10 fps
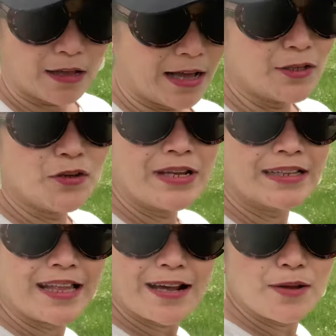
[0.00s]
Ngayon
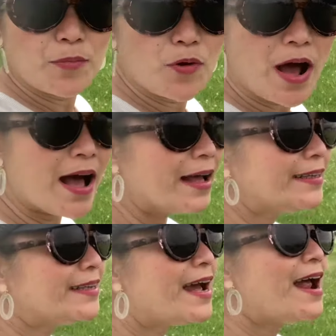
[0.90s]

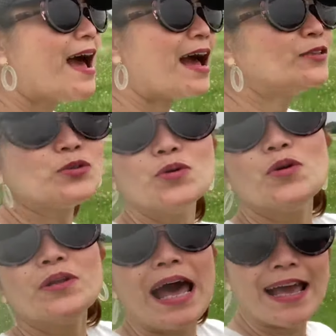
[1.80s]
natagpuan ang
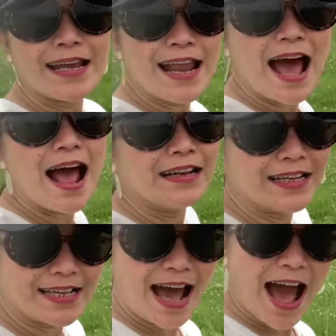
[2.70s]
tunay na
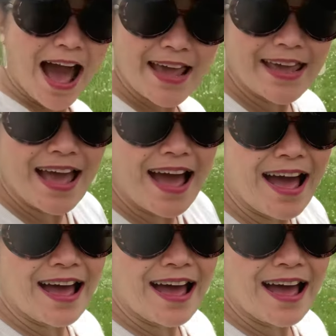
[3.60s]
ligaya